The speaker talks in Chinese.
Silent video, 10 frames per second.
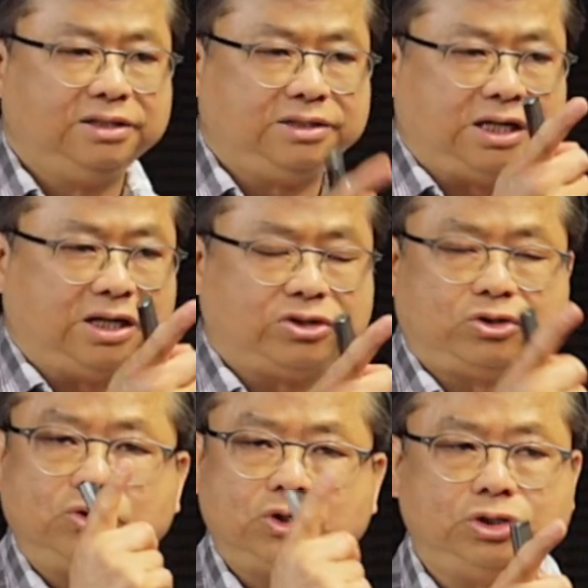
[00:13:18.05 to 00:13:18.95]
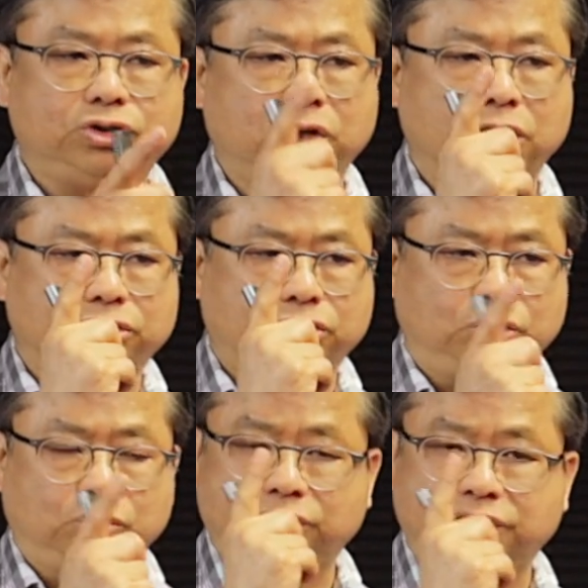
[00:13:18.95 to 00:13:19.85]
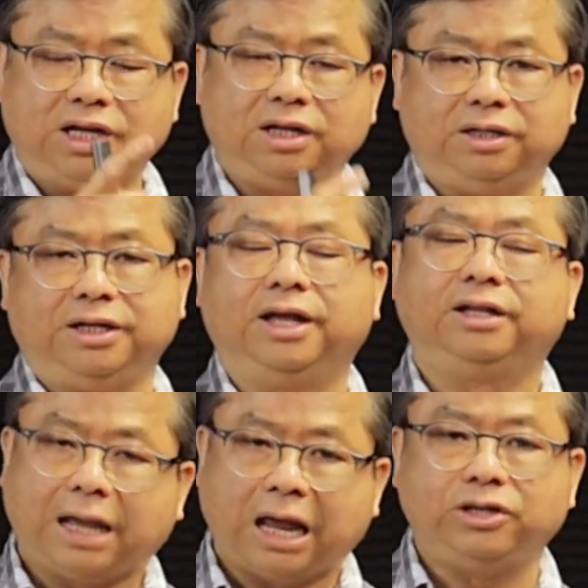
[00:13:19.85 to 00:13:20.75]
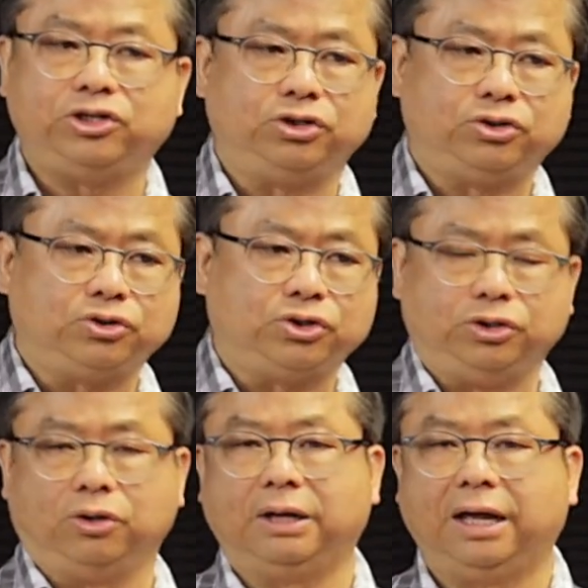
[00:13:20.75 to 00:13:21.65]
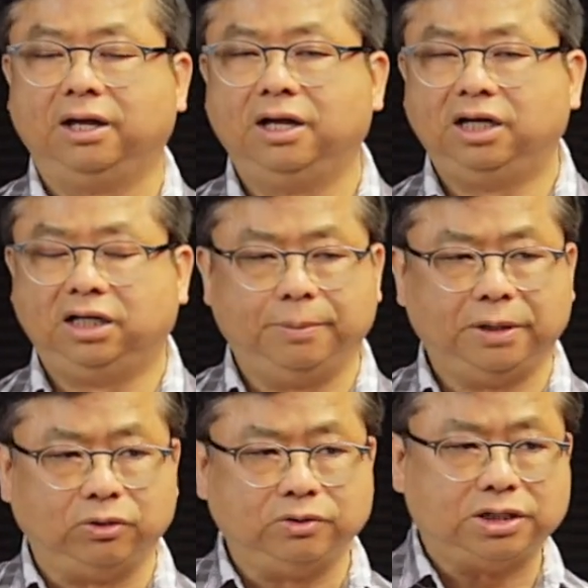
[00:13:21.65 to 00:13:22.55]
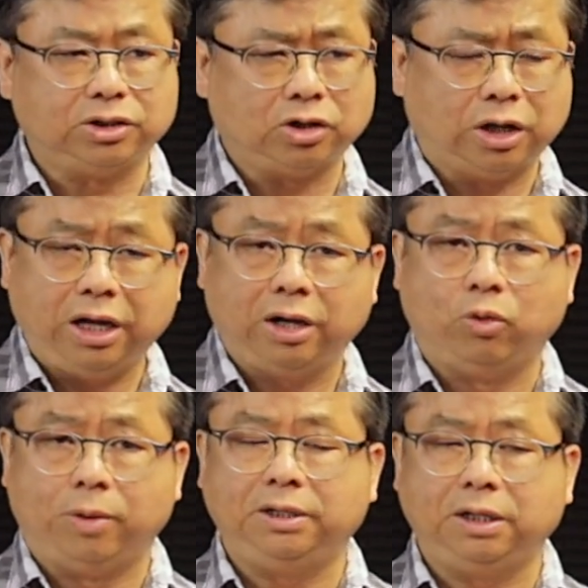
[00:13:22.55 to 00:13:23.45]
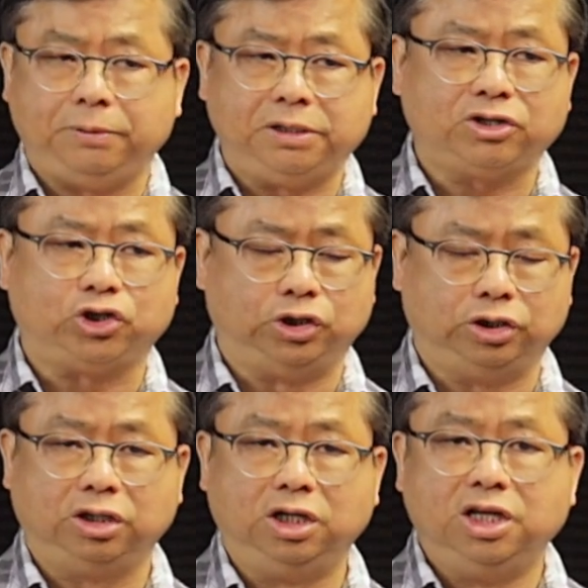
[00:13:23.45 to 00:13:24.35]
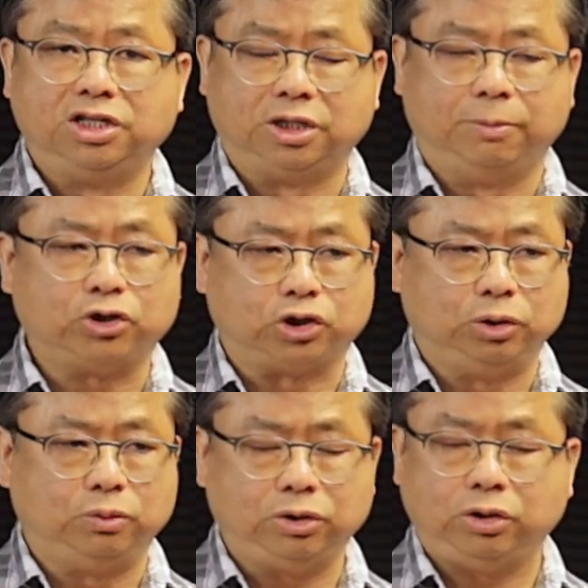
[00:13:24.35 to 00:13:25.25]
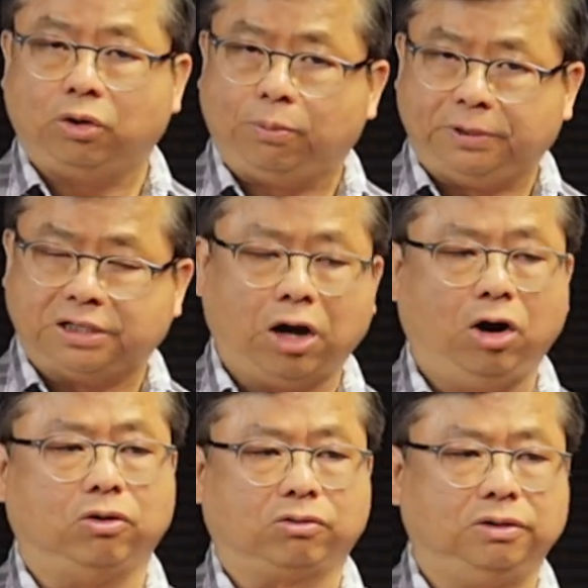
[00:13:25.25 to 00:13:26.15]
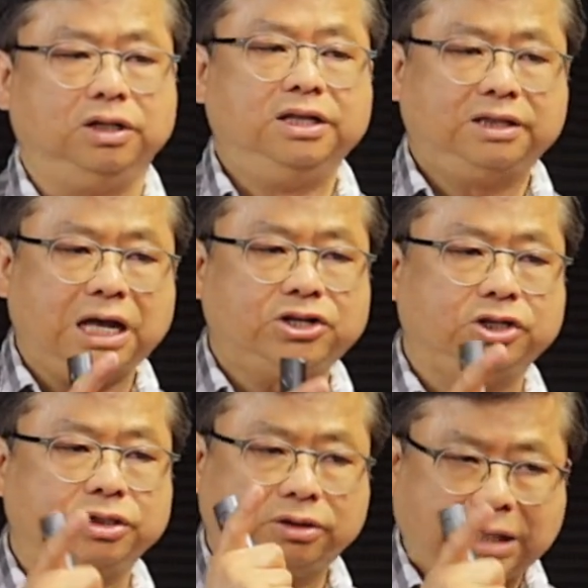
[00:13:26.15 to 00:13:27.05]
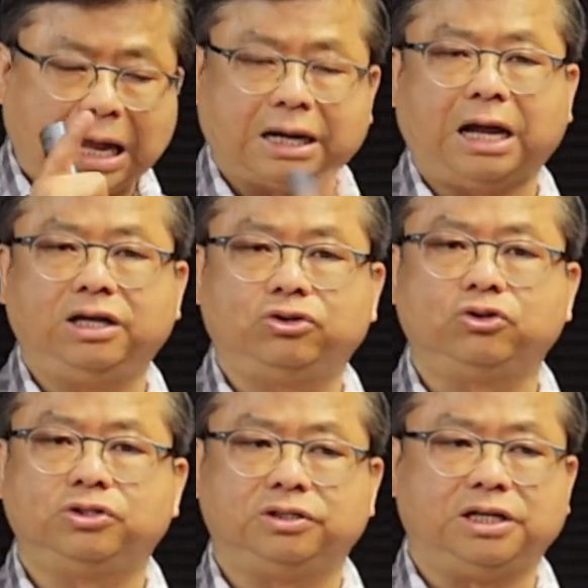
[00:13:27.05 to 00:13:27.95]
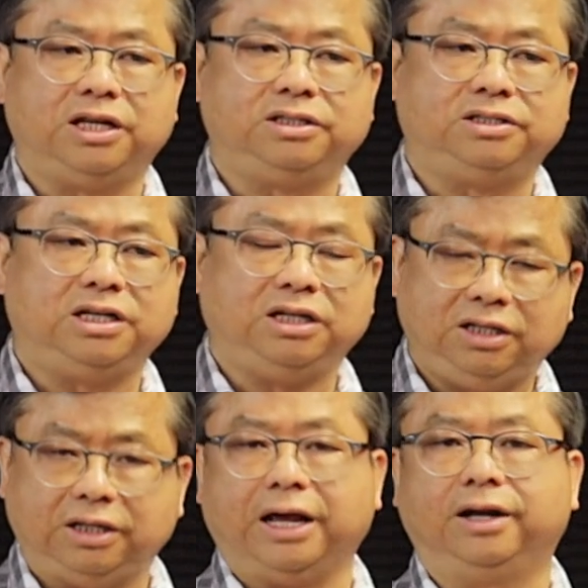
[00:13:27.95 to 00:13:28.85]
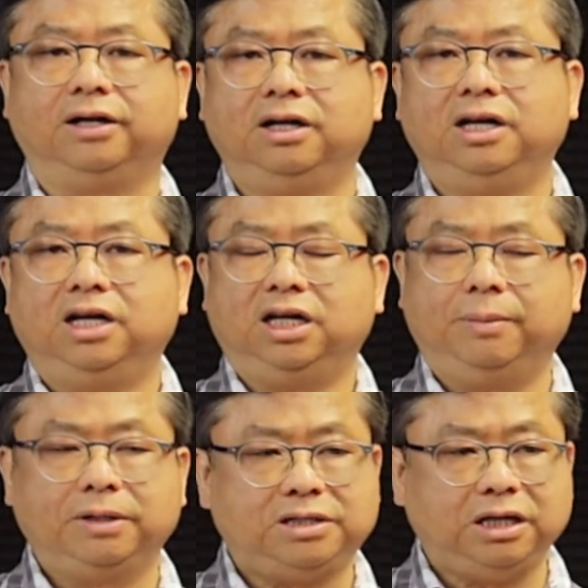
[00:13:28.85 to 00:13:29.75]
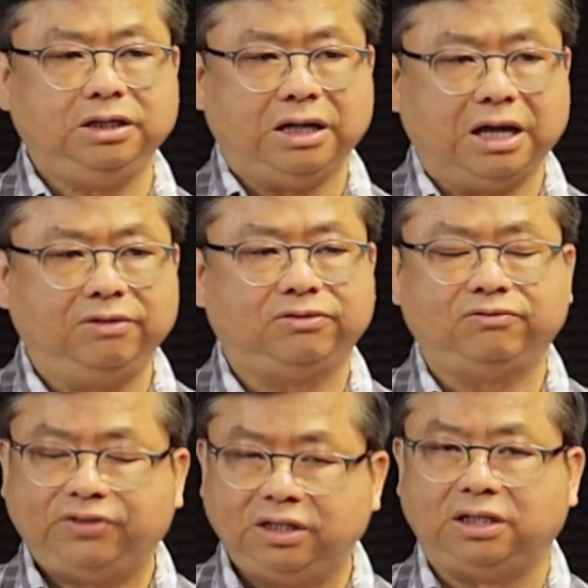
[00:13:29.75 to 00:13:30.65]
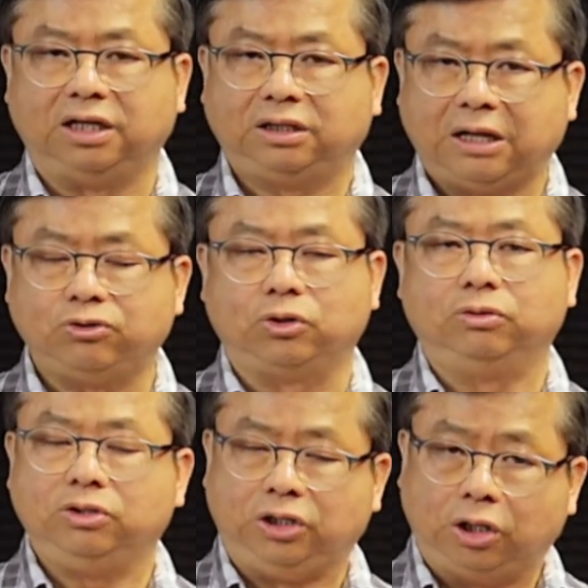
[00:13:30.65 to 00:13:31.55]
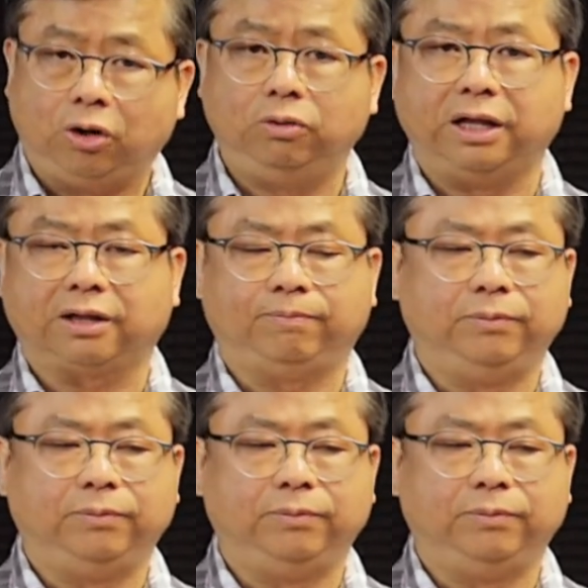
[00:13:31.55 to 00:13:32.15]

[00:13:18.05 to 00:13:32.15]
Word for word: 这个就是说九千年开始就是有了。那么有一些人说，哎，我们的比较迟，什么植物又比较后？但是大概就是在这一年。那么这一年份的当中以后呢，